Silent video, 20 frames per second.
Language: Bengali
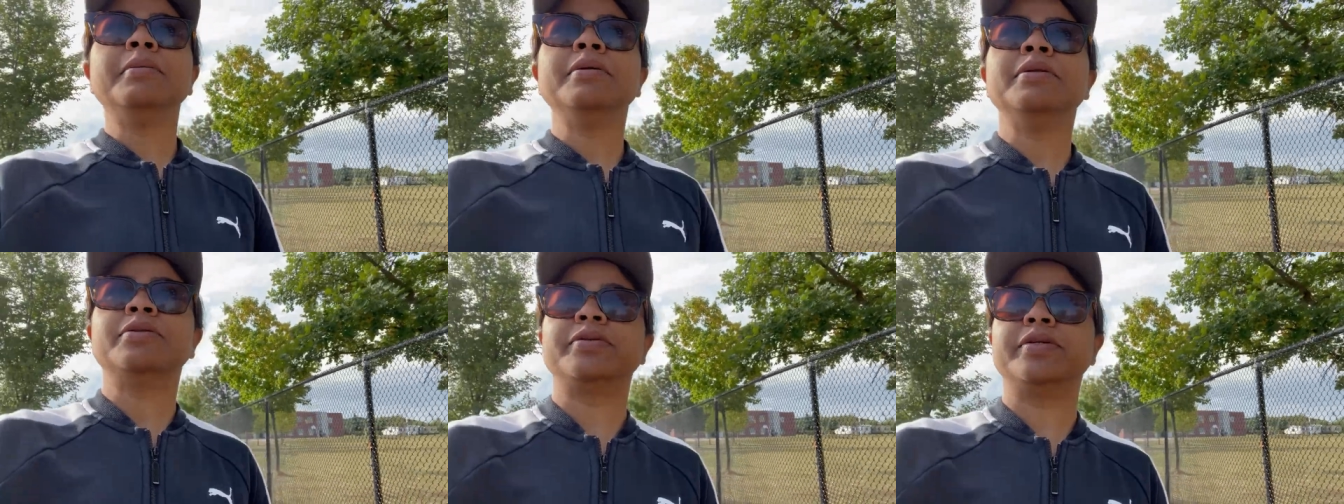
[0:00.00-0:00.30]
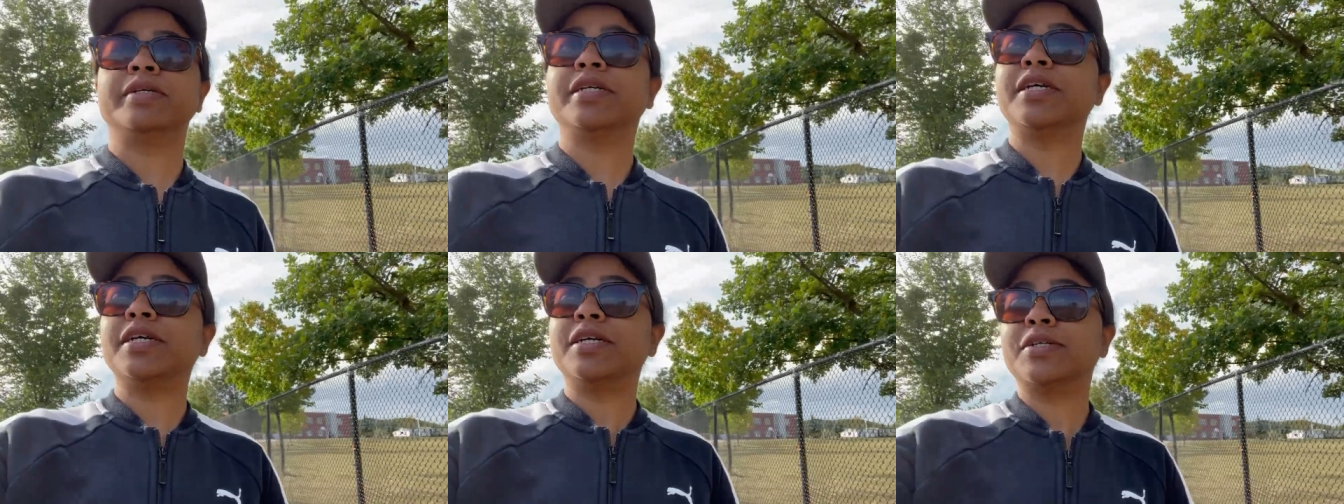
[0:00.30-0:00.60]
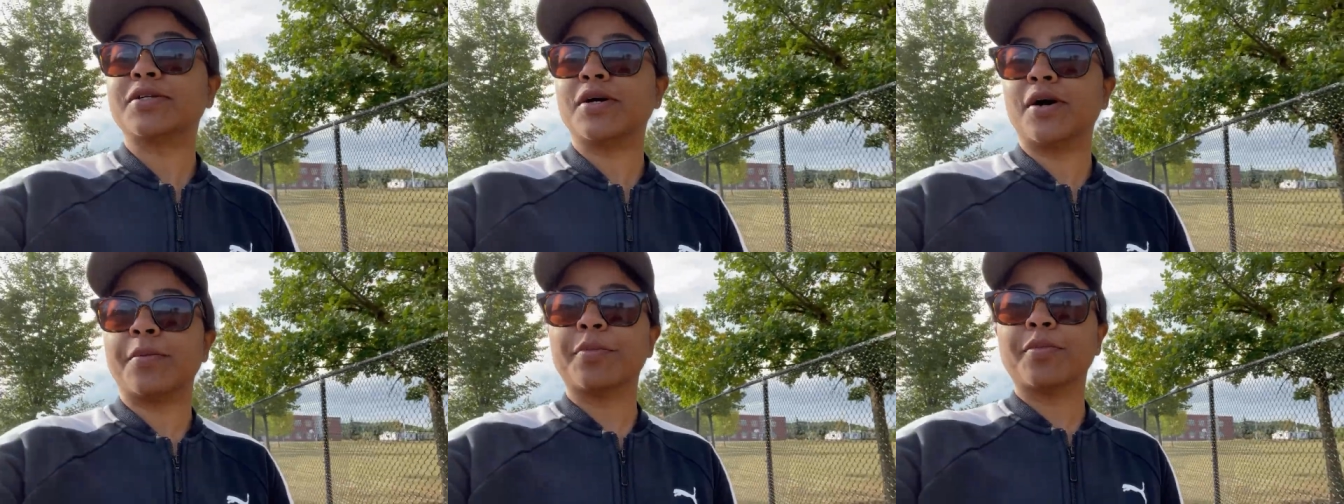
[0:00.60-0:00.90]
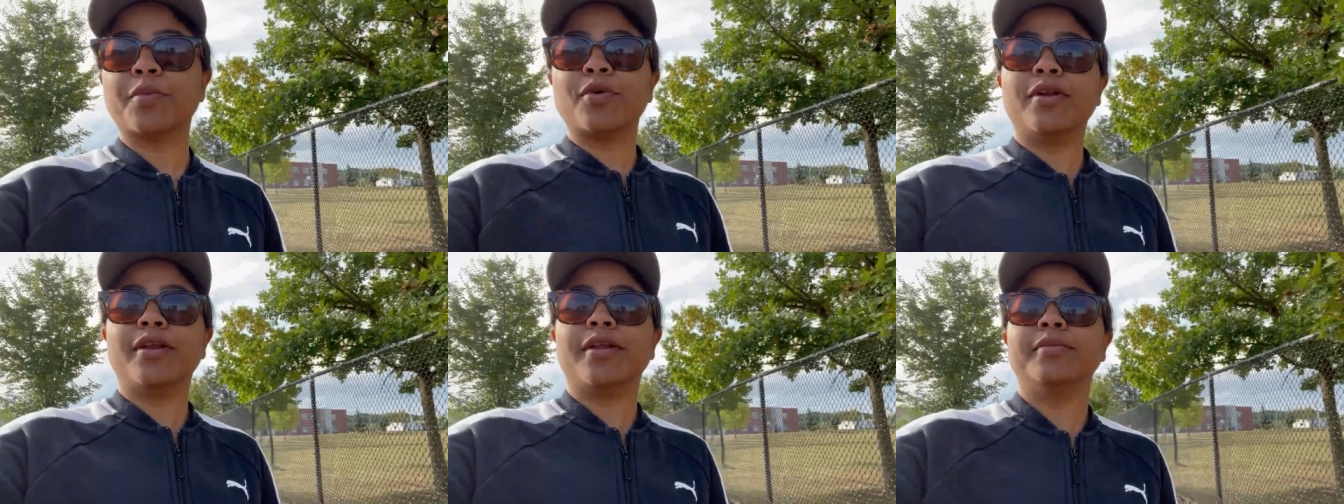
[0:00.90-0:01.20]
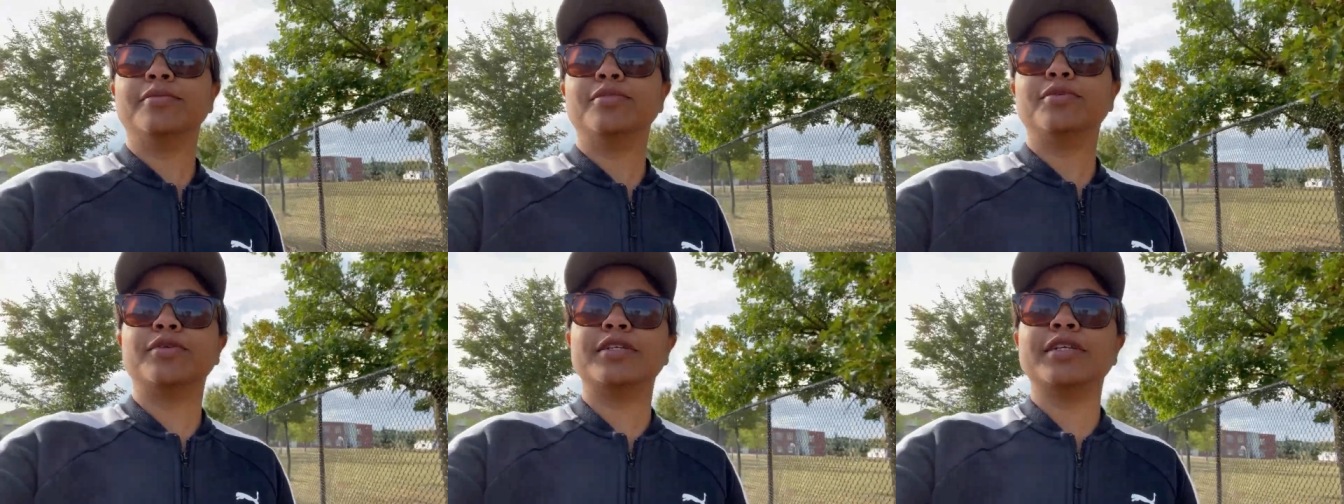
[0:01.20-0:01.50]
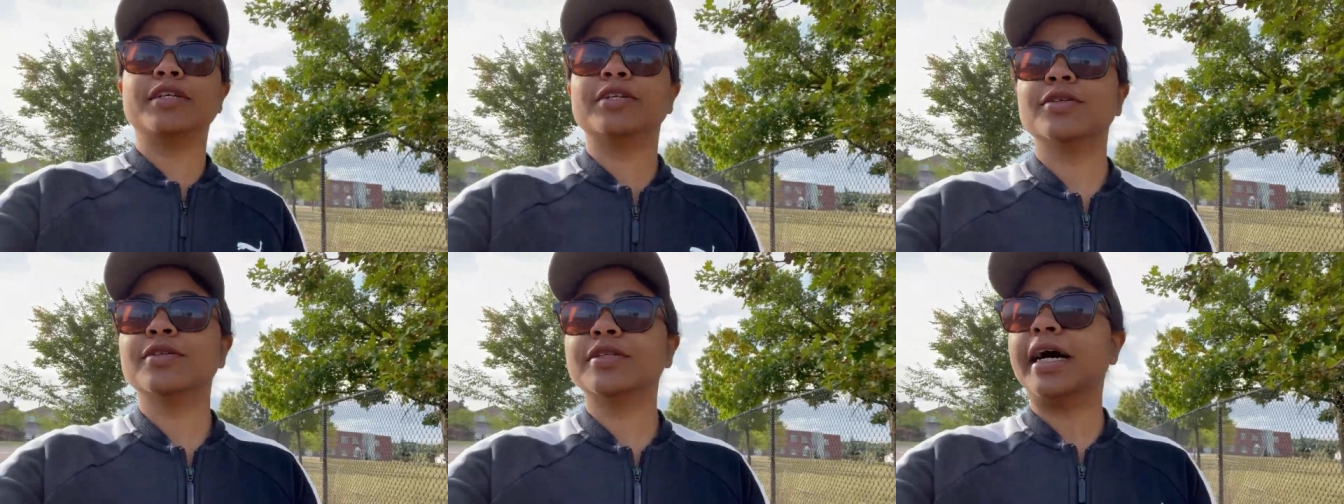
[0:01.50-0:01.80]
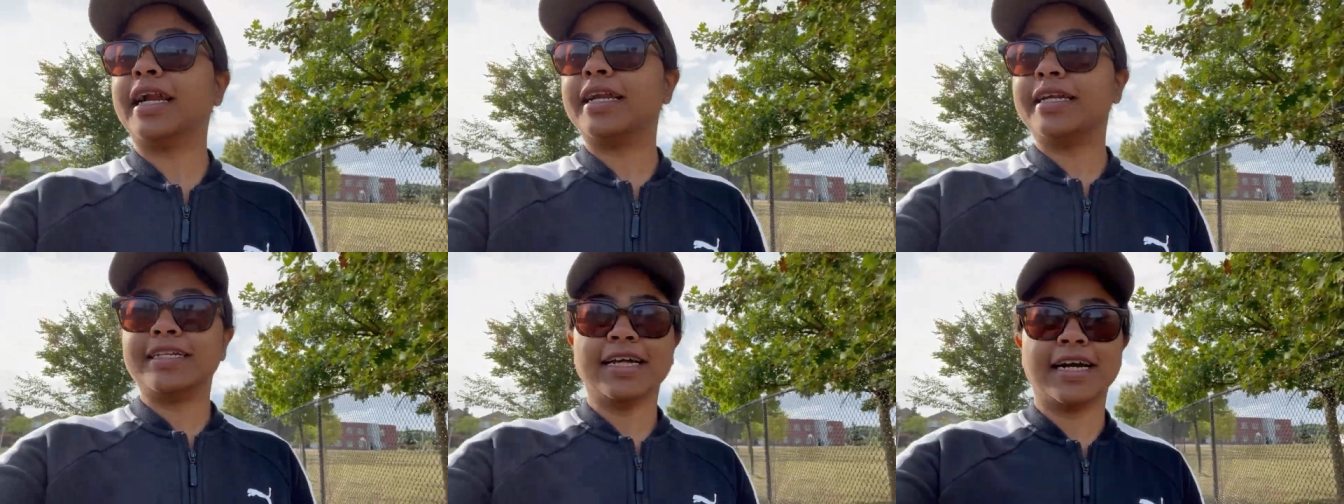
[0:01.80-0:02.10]
টুইটিকে ড্রপ করলাম টুইটি একটু
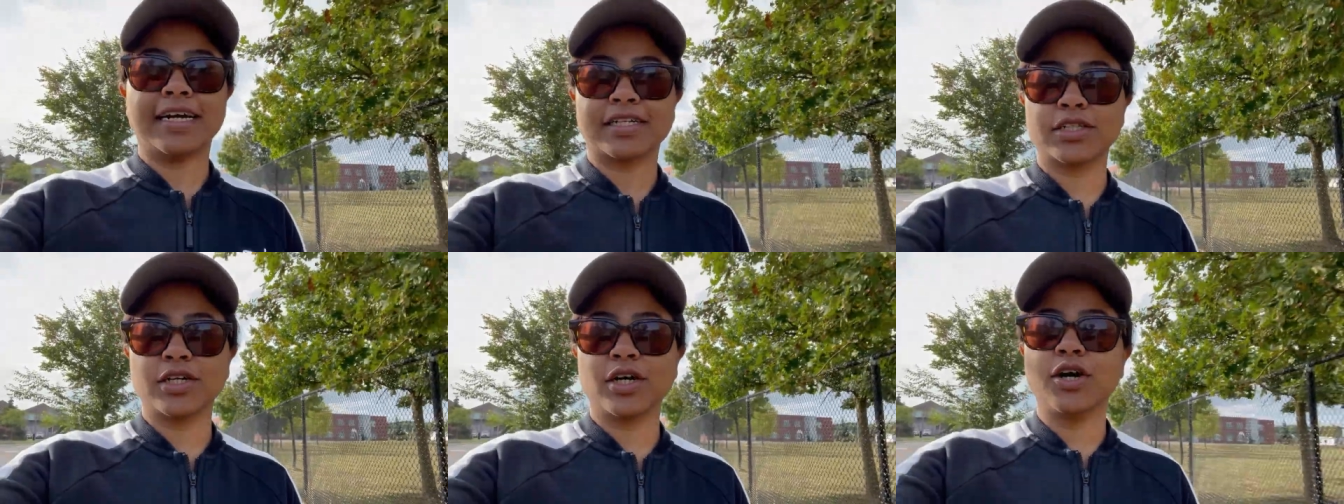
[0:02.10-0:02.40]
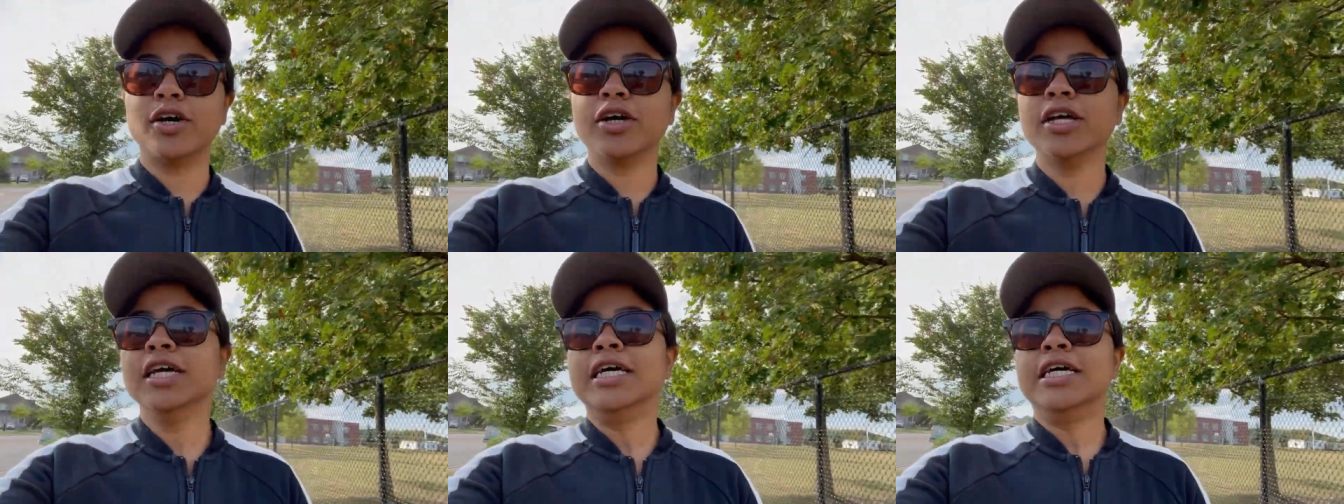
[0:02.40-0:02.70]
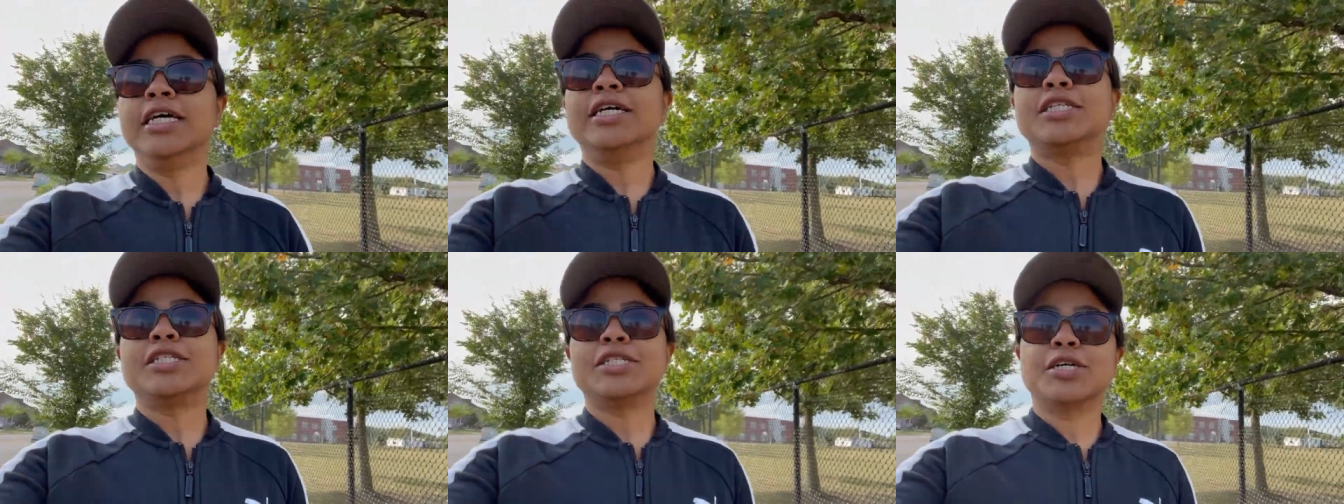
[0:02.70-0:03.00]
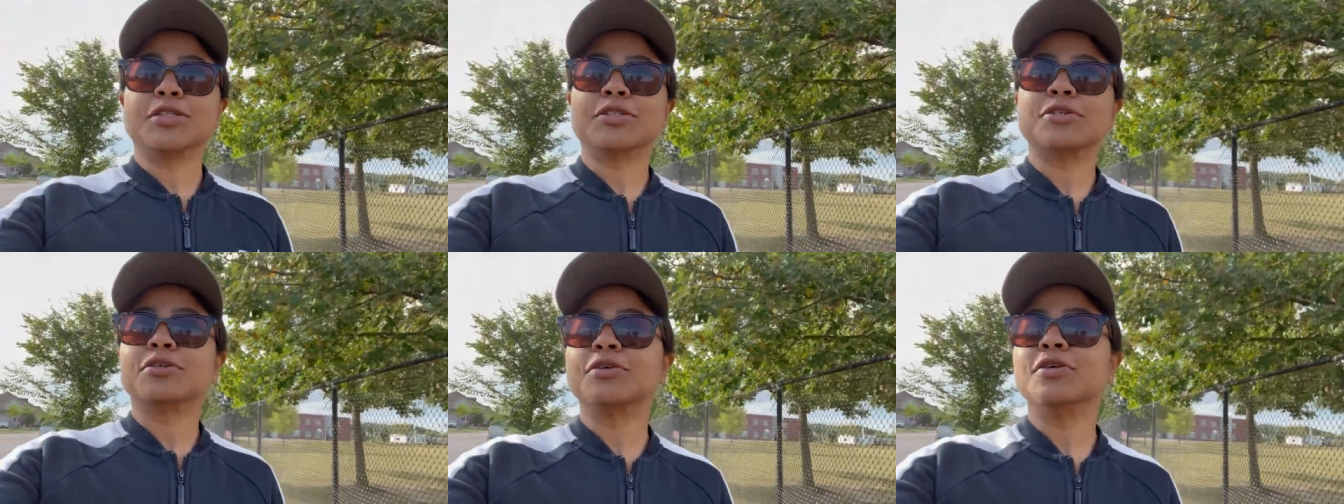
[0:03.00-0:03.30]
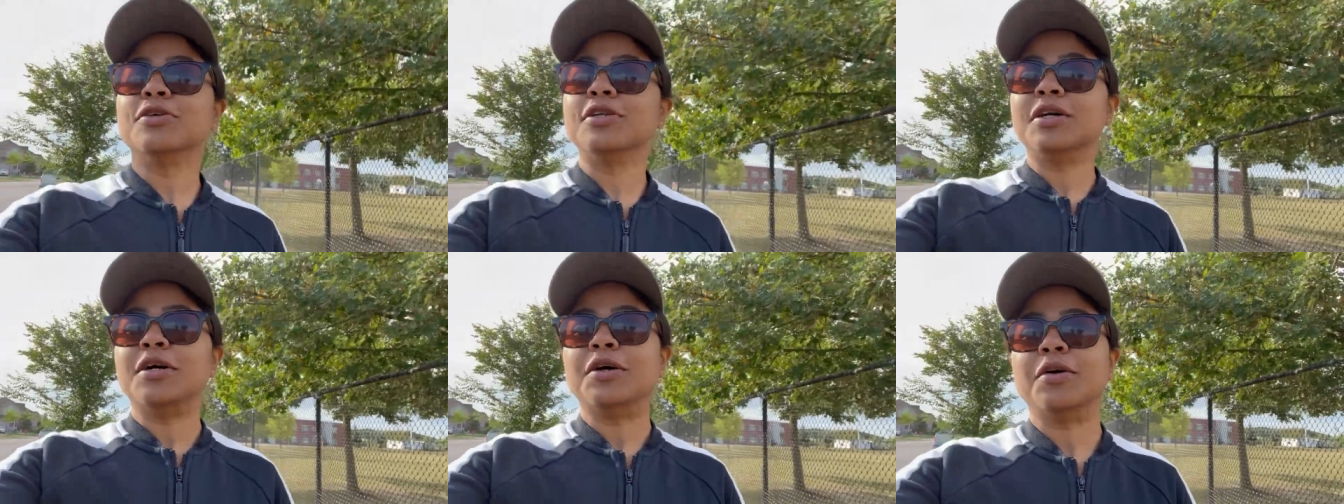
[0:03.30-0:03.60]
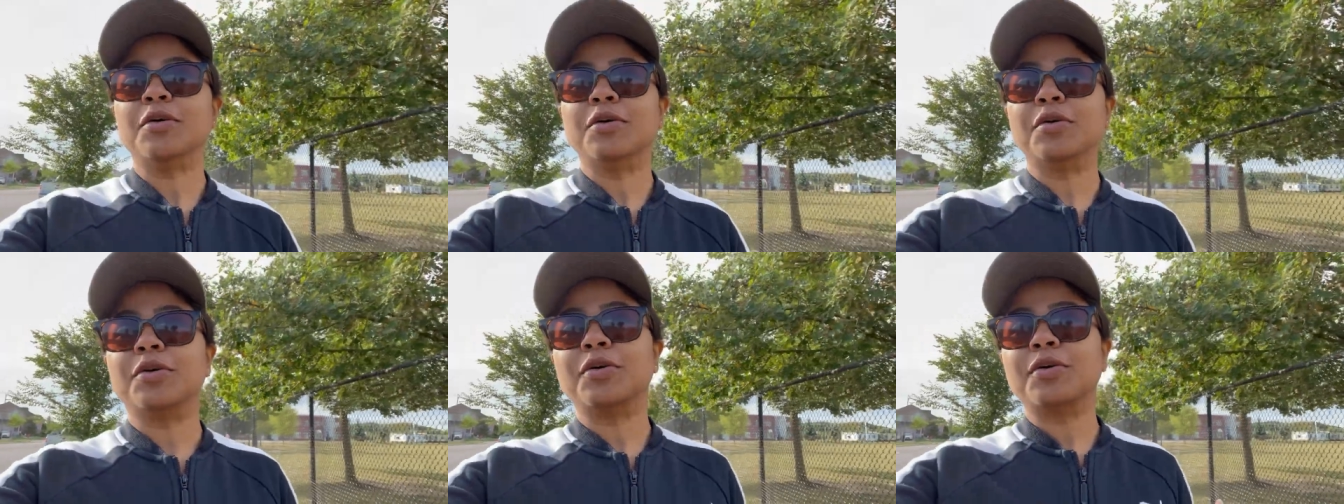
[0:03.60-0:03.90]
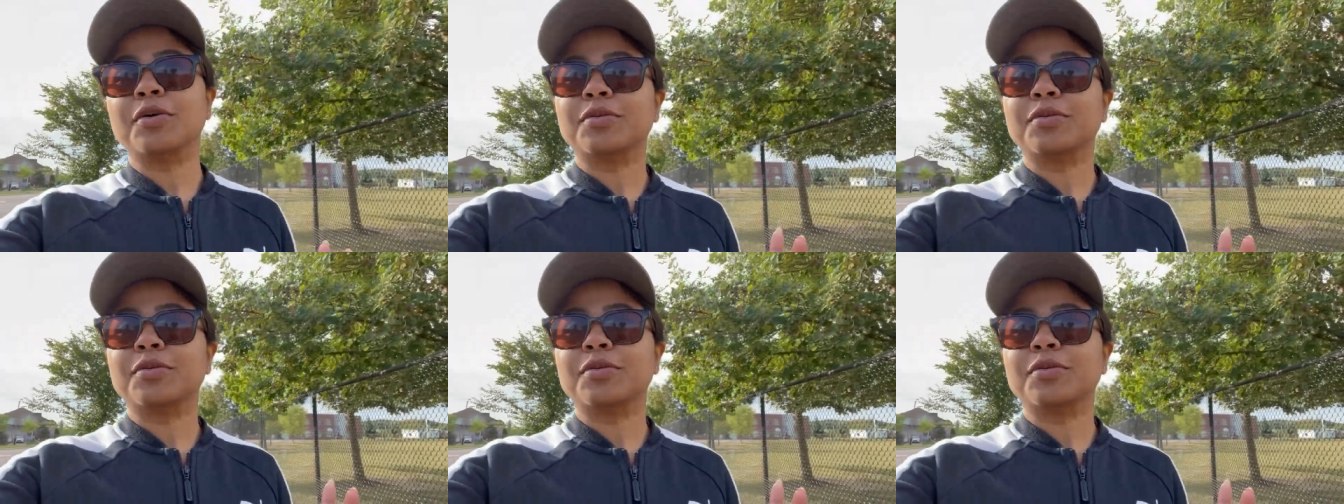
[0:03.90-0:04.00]
দাঁড়িয়ে থাকতে হয় যতক্ষণ না ও